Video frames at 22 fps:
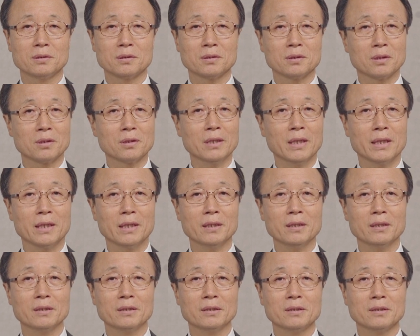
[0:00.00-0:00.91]

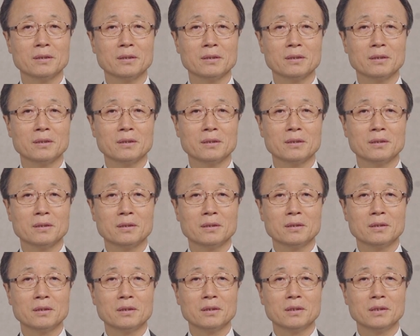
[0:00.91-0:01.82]
그런데
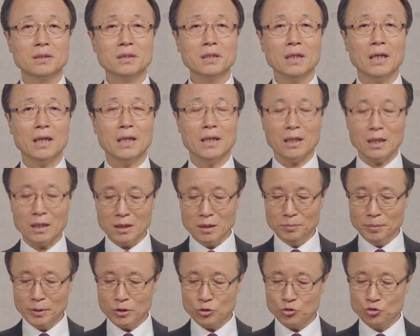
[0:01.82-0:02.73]
이
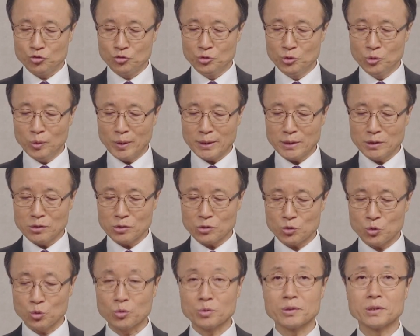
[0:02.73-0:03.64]
하나님의 중요한
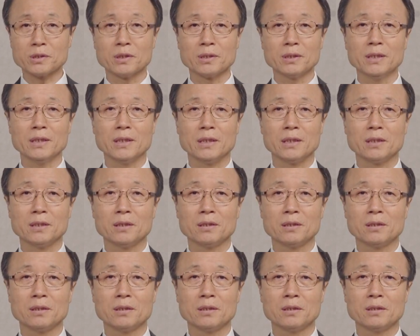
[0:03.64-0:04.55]
속성이
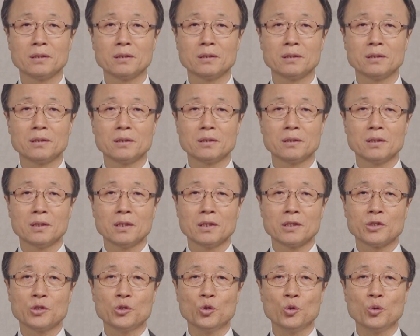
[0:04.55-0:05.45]

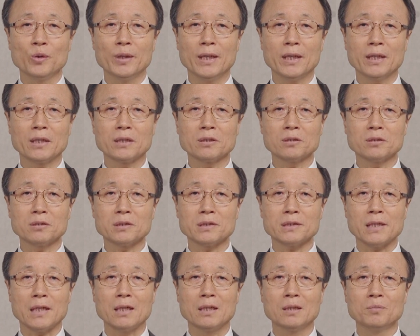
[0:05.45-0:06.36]
교회 안에서
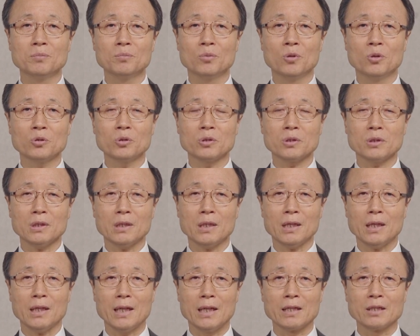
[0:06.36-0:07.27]
잘못
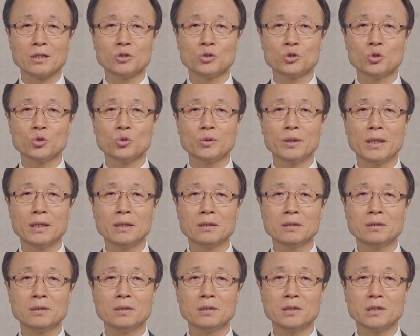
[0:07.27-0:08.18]

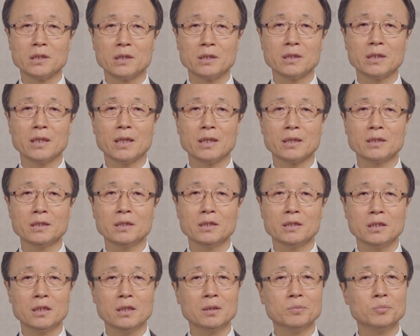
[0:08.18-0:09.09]
강조되는 경향이
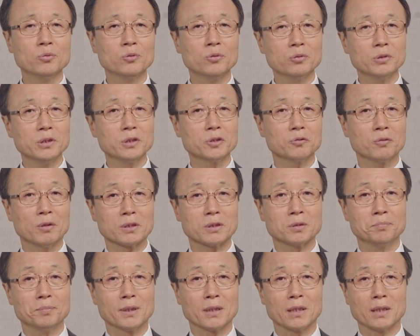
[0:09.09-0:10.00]
일부 있어
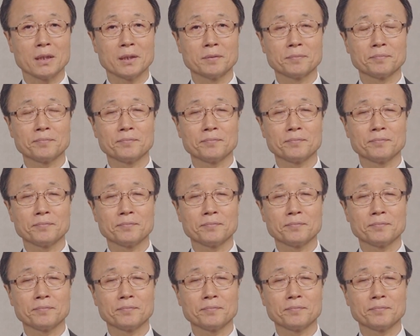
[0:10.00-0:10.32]
왔습니다.